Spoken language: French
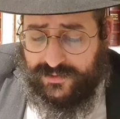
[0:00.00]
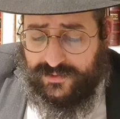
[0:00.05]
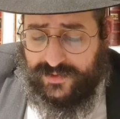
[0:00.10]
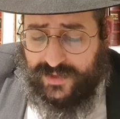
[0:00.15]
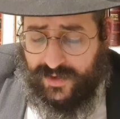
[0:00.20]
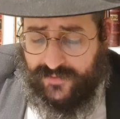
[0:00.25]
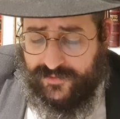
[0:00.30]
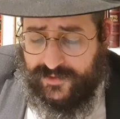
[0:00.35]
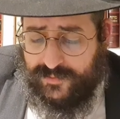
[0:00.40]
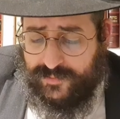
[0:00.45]

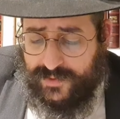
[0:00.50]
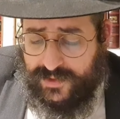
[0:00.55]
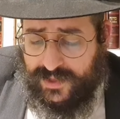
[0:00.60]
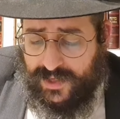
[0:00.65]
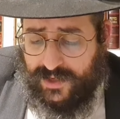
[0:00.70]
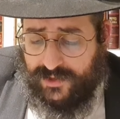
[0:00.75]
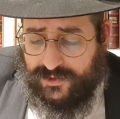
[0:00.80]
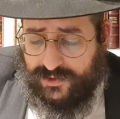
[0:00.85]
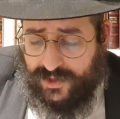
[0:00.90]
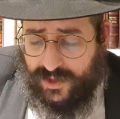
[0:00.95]
service,
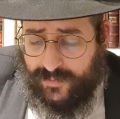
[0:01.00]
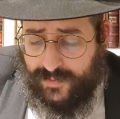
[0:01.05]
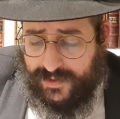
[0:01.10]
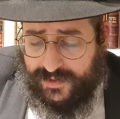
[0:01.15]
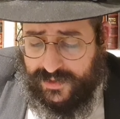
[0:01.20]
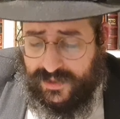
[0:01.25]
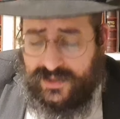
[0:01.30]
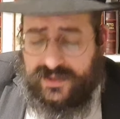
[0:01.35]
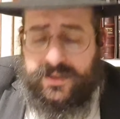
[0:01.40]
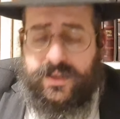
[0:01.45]

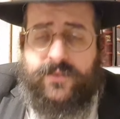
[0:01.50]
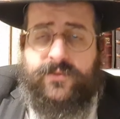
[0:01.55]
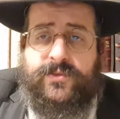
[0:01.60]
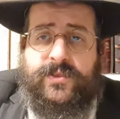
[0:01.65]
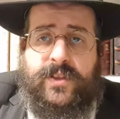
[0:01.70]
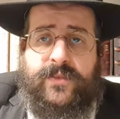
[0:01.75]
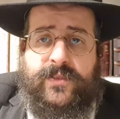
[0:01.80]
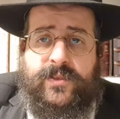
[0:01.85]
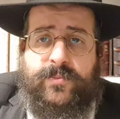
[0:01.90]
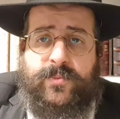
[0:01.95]

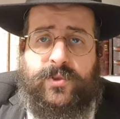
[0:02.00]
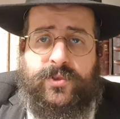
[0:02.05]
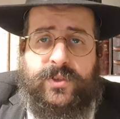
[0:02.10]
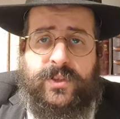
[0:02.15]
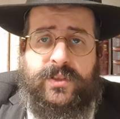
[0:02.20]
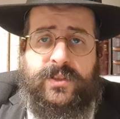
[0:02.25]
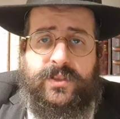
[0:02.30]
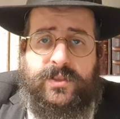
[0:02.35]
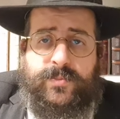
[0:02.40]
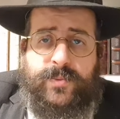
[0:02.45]
Vous avez
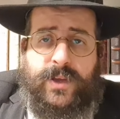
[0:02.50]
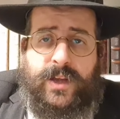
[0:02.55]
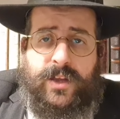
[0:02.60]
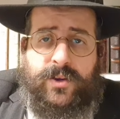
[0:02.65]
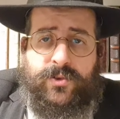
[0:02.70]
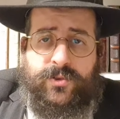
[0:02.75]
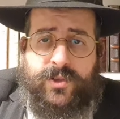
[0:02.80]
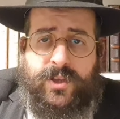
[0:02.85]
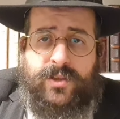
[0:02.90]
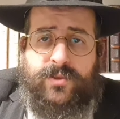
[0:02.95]

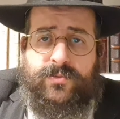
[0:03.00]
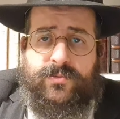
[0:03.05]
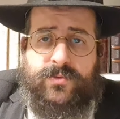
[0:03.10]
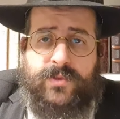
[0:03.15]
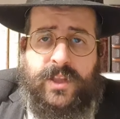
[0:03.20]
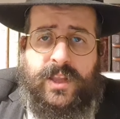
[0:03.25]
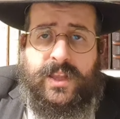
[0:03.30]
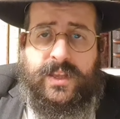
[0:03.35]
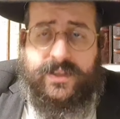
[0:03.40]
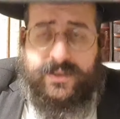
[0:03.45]
demandé,
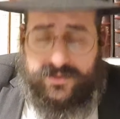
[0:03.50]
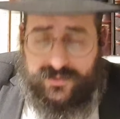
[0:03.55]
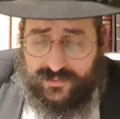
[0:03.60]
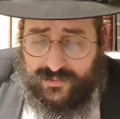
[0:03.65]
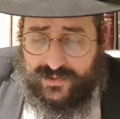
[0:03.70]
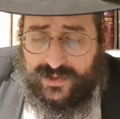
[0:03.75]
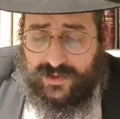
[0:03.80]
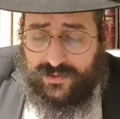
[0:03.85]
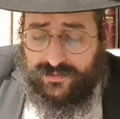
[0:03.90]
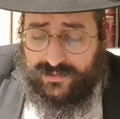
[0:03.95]

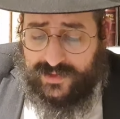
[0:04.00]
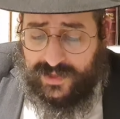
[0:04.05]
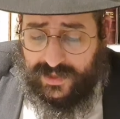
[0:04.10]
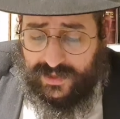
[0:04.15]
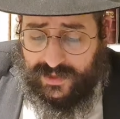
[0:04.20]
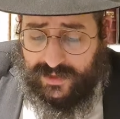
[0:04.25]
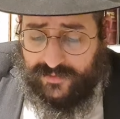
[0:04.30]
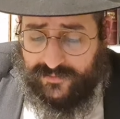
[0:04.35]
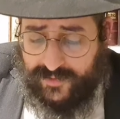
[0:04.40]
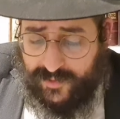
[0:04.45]
nous allons
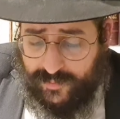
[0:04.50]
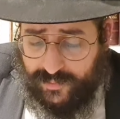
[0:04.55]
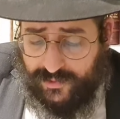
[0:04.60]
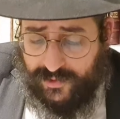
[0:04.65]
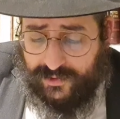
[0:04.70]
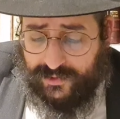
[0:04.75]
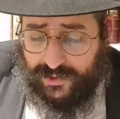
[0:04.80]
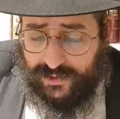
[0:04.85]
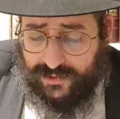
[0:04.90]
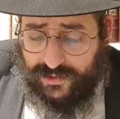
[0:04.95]
sacrifier pour
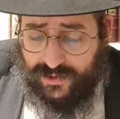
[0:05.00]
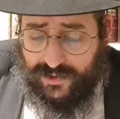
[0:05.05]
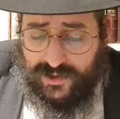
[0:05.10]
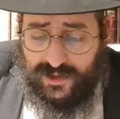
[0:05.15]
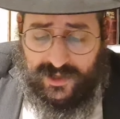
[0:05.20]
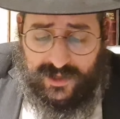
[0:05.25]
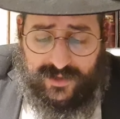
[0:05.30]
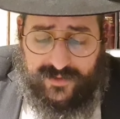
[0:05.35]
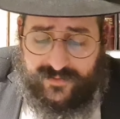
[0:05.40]
notre Dieu.